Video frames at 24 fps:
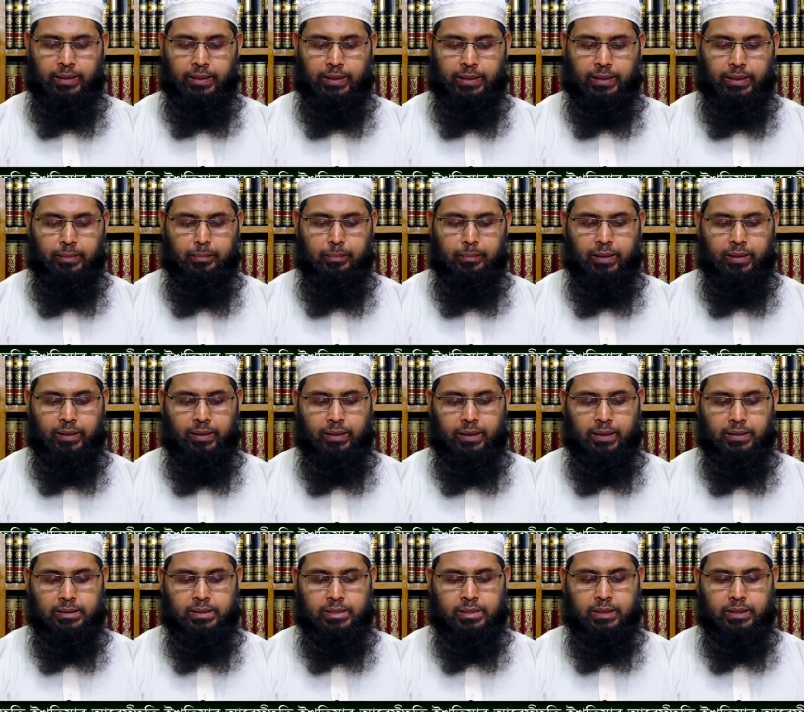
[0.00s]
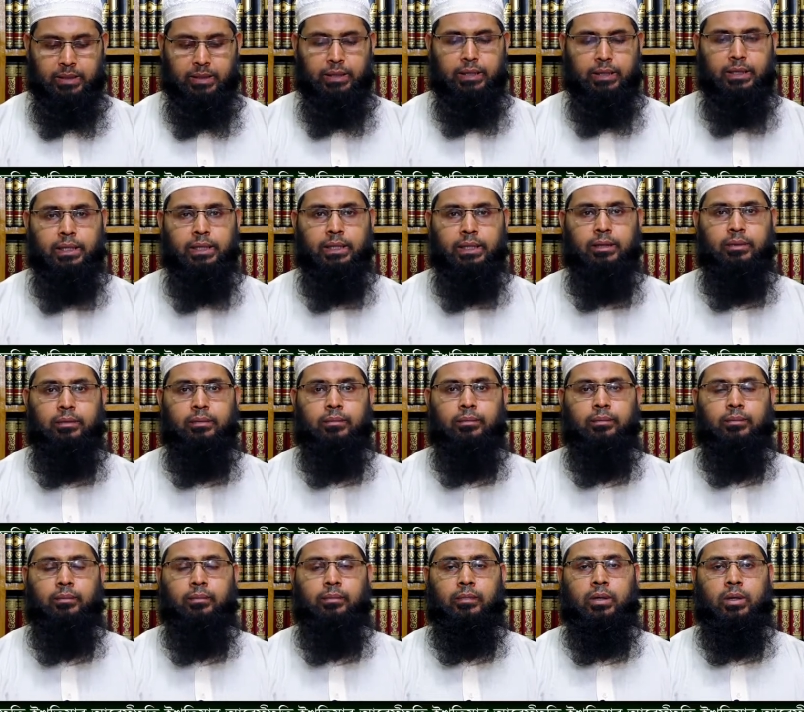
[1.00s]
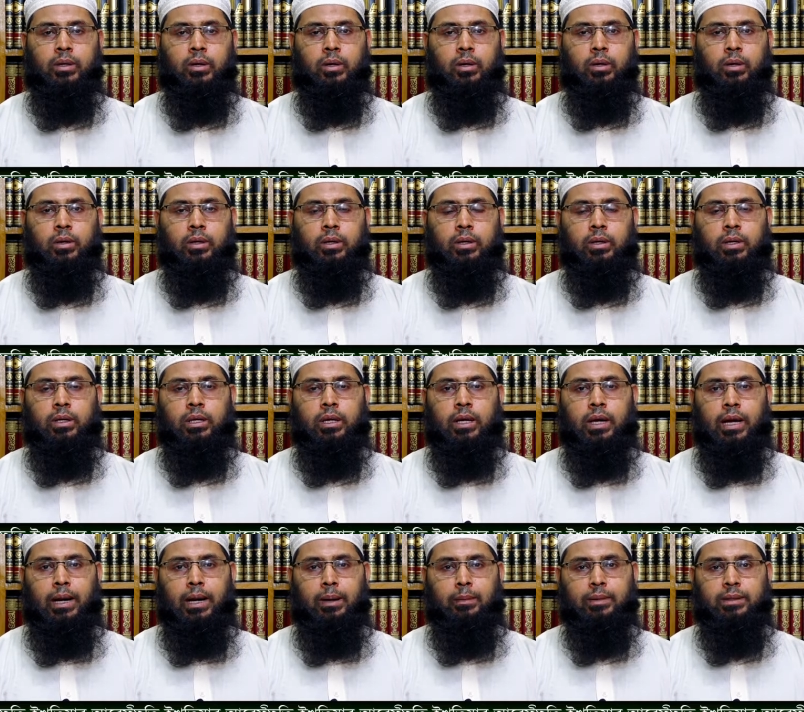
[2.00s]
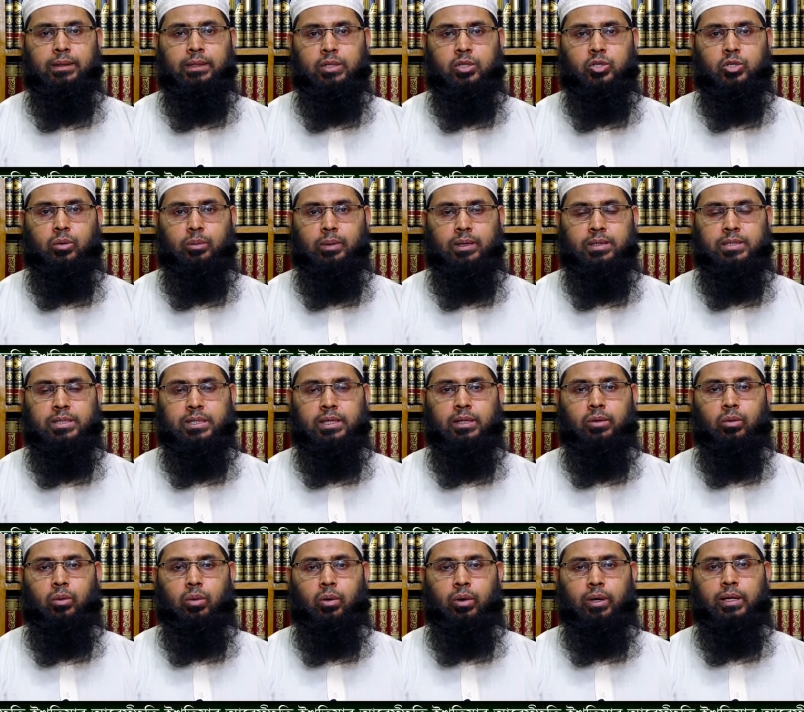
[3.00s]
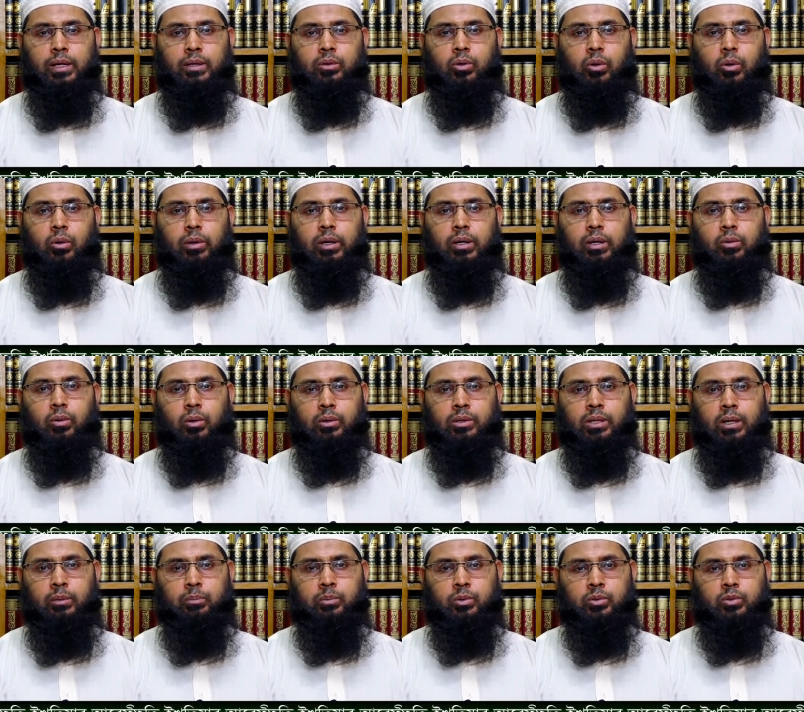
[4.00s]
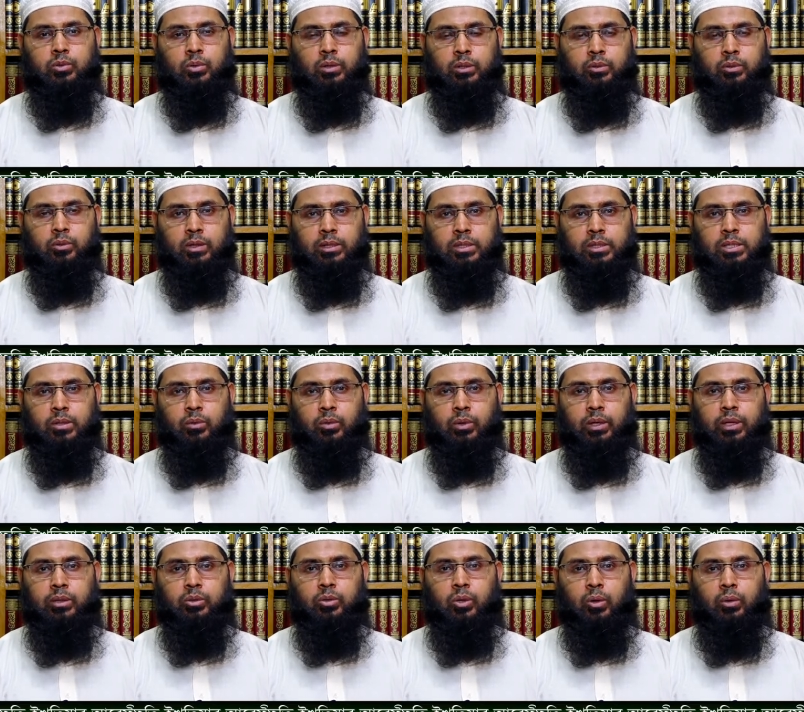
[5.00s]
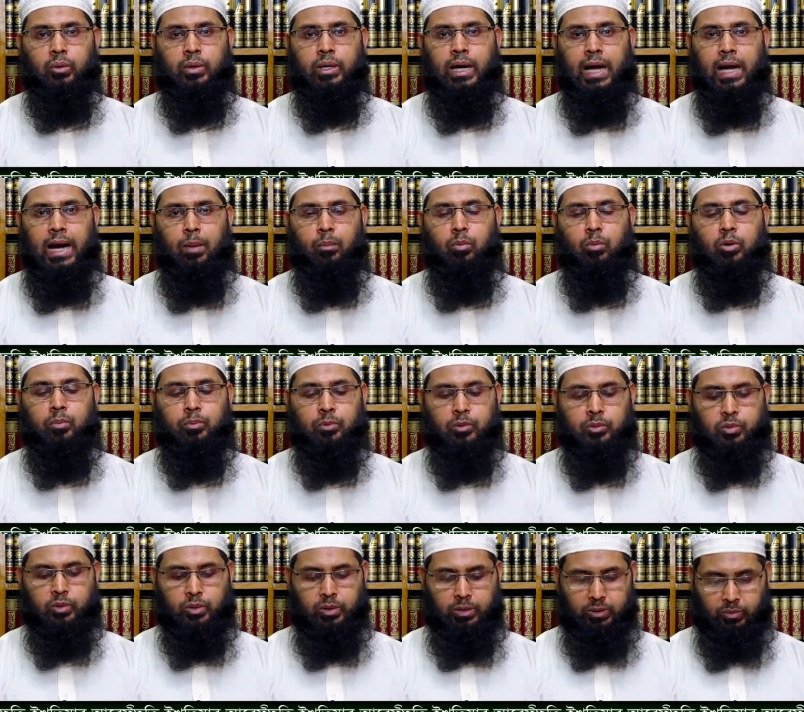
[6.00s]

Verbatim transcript: এই মেয়েরাজকে নিয়ে আমাদের সমাজে অনেক ধরনের কথা প্রচলিত আছে অনেক ধরনের আমল প্রচলিত